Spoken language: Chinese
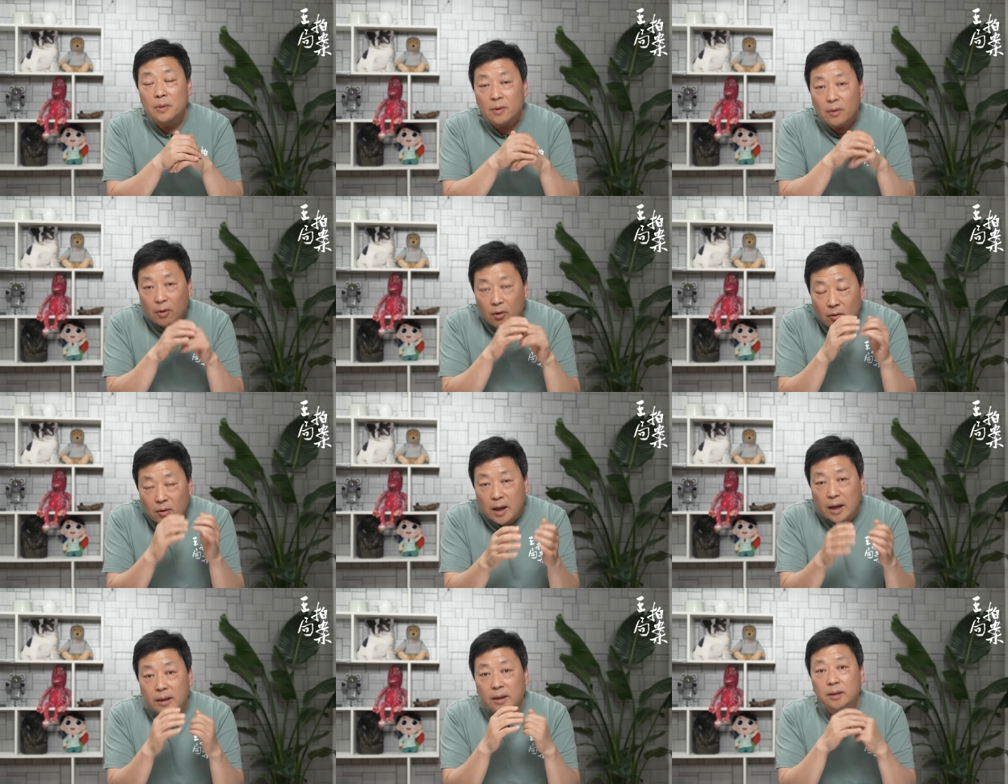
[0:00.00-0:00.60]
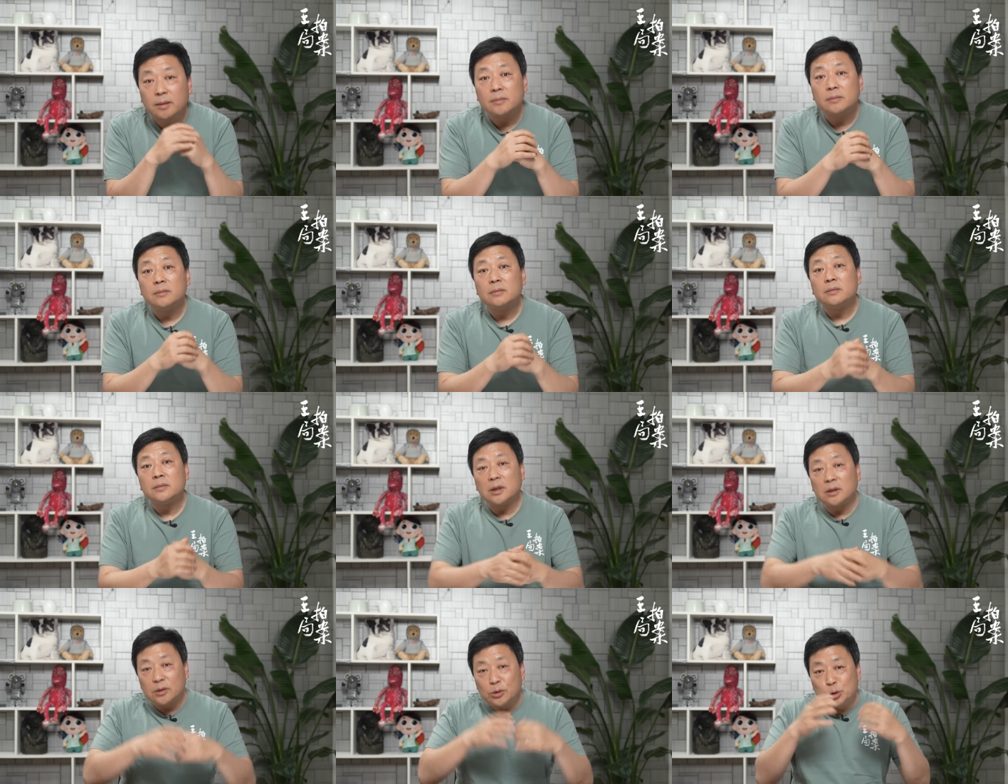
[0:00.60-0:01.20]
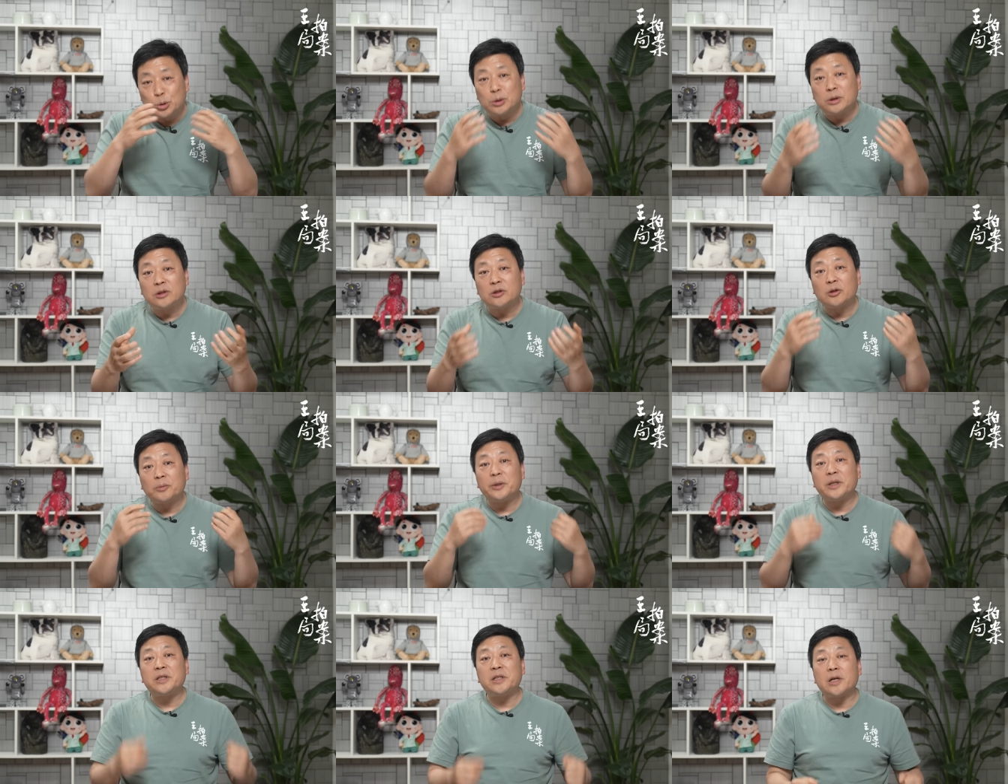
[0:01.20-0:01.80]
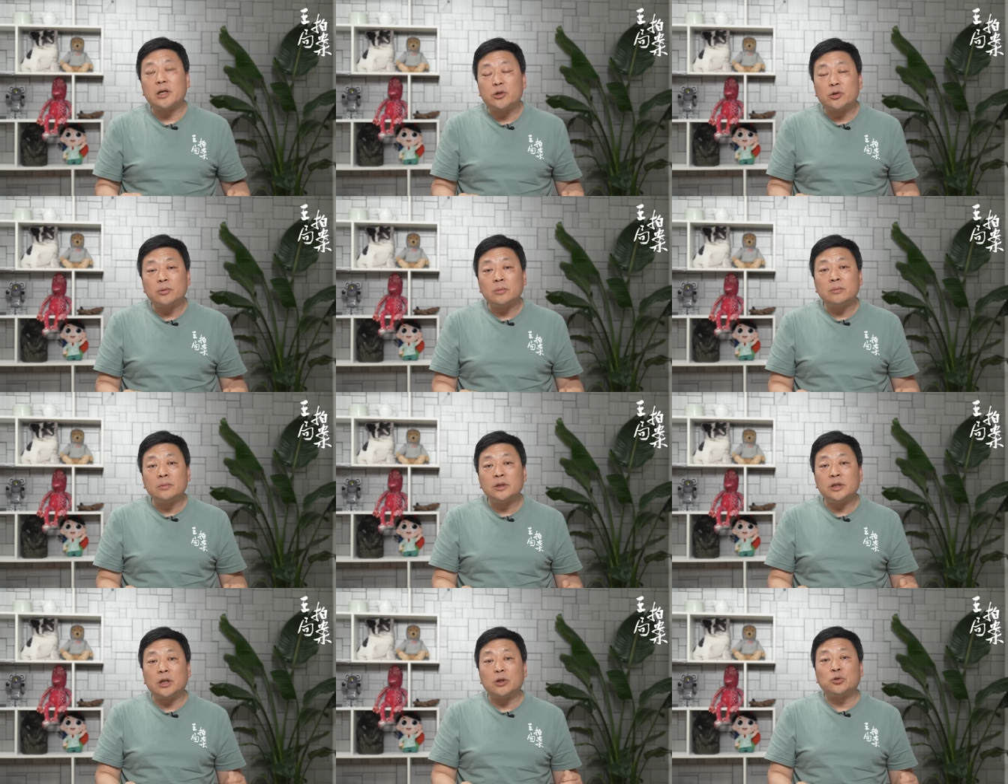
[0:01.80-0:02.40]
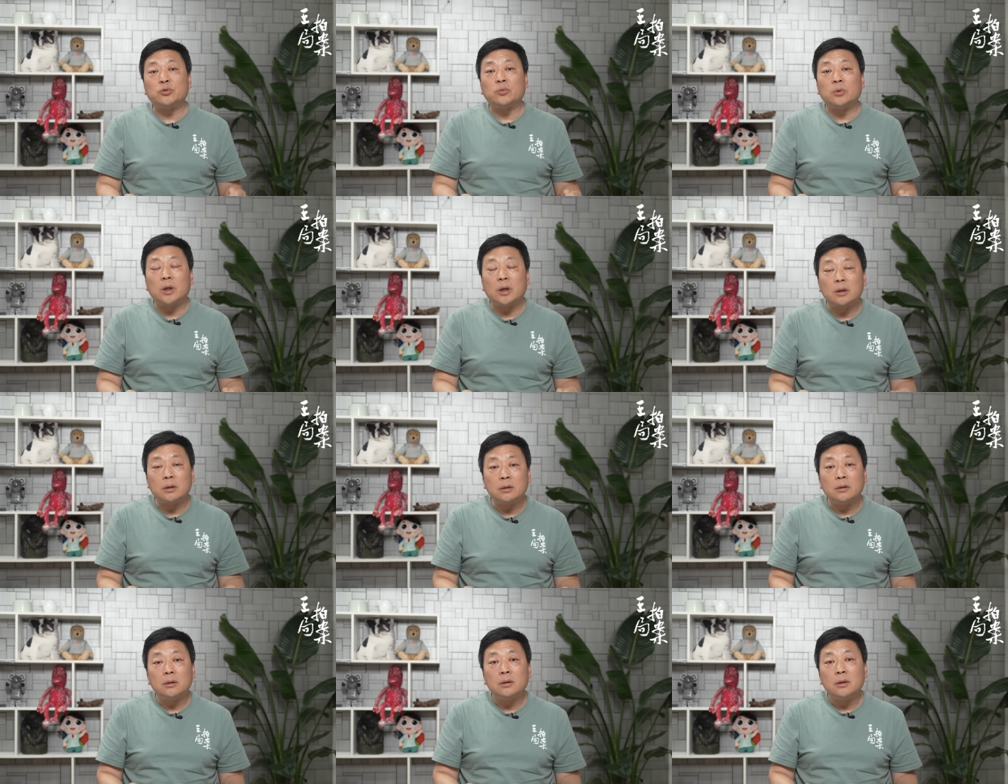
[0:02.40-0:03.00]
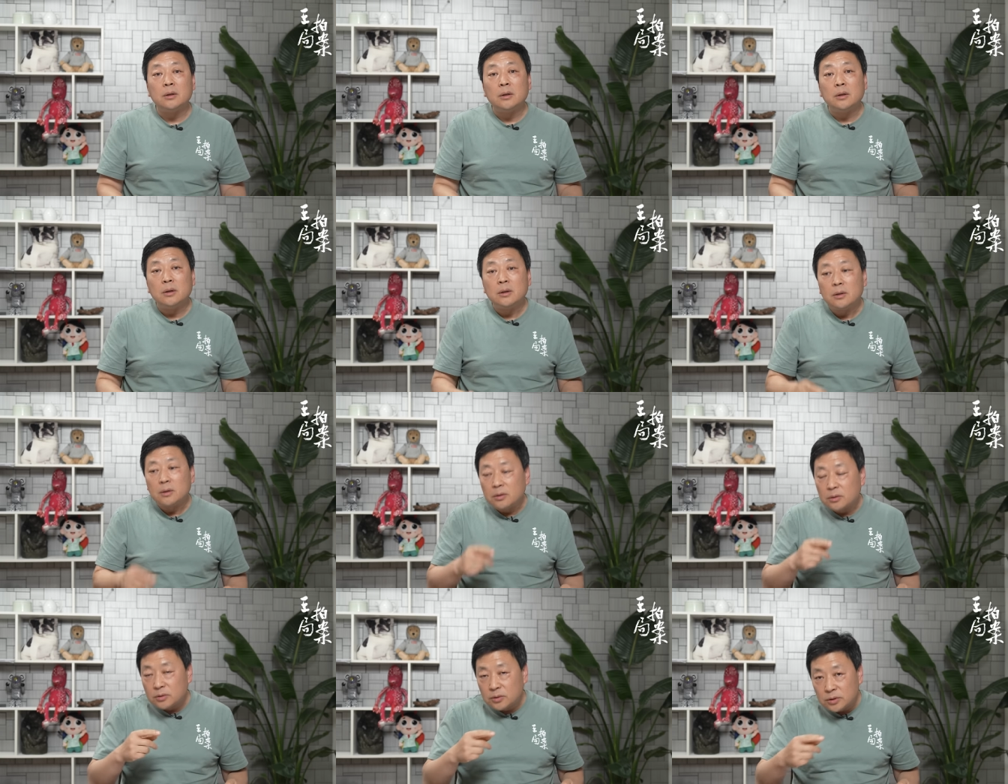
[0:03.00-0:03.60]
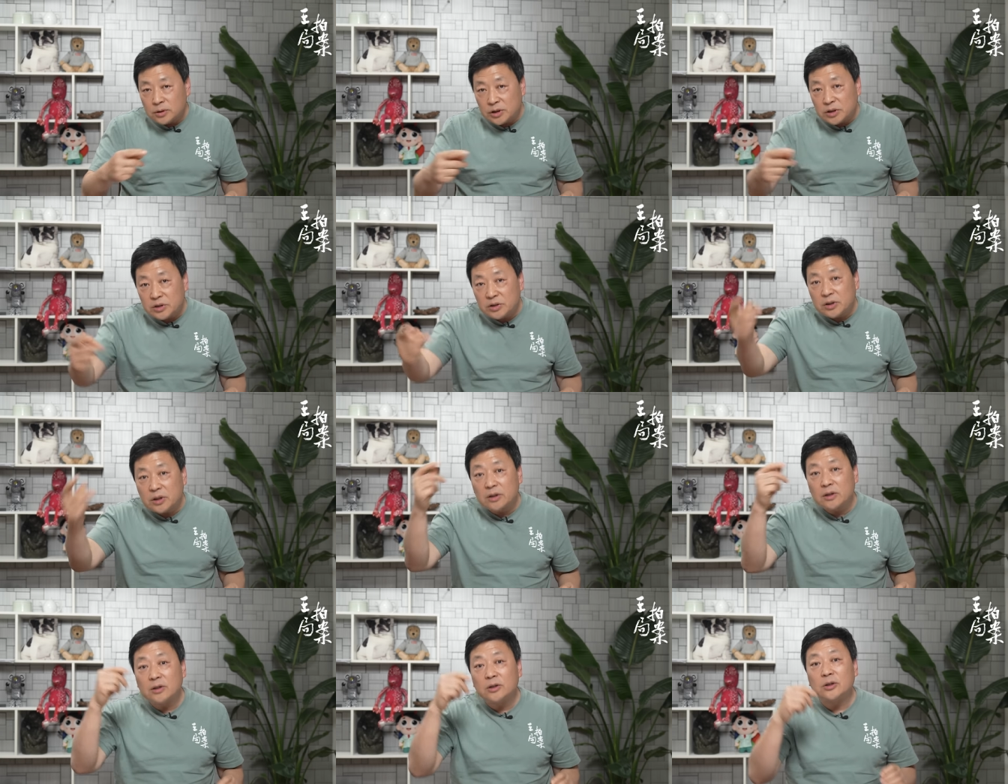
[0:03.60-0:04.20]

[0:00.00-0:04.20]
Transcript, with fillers: 后来呢，他的军职又被解释解除了。紧接着